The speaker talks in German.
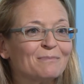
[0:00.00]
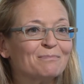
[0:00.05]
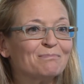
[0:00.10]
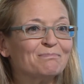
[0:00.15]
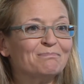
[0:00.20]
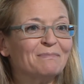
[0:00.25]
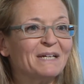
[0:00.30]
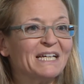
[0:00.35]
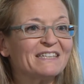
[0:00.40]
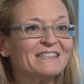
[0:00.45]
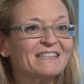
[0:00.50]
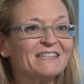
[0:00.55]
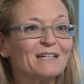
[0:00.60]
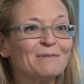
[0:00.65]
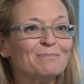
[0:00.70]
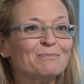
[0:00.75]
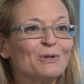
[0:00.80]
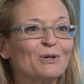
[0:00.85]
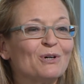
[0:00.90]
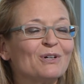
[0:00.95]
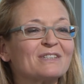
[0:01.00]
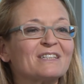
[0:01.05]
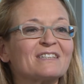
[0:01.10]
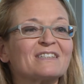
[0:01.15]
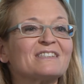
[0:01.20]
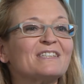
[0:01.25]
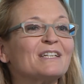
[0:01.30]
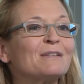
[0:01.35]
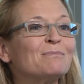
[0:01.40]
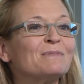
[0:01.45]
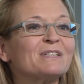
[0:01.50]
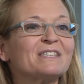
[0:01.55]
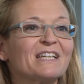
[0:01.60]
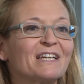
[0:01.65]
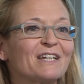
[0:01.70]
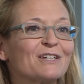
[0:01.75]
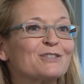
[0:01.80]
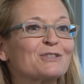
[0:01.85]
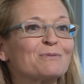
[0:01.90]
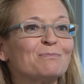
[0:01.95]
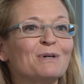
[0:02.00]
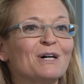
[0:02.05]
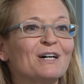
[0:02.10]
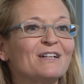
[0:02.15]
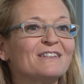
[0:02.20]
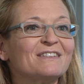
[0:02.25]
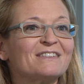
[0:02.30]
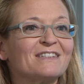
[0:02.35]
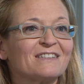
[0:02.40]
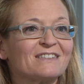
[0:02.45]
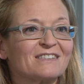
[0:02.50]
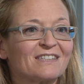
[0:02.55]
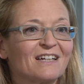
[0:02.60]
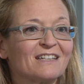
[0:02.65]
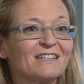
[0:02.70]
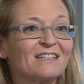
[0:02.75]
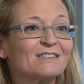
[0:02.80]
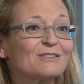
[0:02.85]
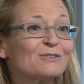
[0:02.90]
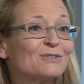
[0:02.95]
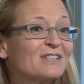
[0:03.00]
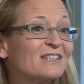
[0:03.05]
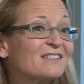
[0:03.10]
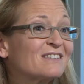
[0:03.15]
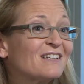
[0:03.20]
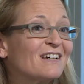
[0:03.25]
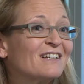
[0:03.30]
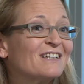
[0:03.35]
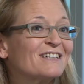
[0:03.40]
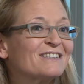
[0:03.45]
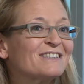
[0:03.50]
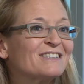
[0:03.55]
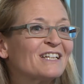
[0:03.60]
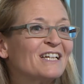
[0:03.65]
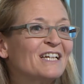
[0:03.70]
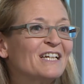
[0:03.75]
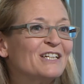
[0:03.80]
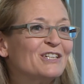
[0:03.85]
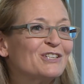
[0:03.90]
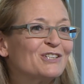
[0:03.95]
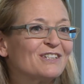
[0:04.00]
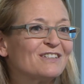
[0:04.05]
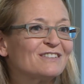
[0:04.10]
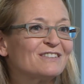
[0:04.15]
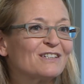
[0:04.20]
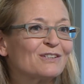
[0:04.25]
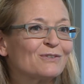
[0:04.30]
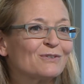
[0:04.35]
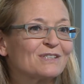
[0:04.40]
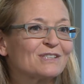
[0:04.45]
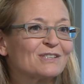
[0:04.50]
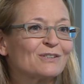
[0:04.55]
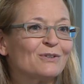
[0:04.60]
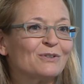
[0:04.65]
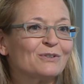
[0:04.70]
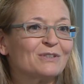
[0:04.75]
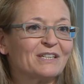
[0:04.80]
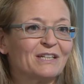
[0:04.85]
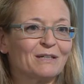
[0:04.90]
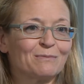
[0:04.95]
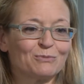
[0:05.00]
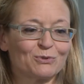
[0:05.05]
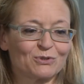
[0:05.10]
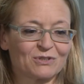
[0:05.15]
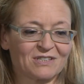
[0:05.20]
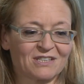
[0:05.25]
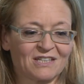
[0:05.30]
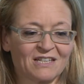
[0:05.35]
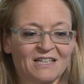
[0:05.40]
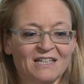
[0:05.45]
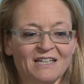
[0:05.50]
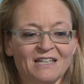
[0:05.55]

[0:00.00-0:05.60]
am Montag am Morgen sieht man das erste Mal den Zahnarzt und der Zahnarzt ist in der Situation, er muss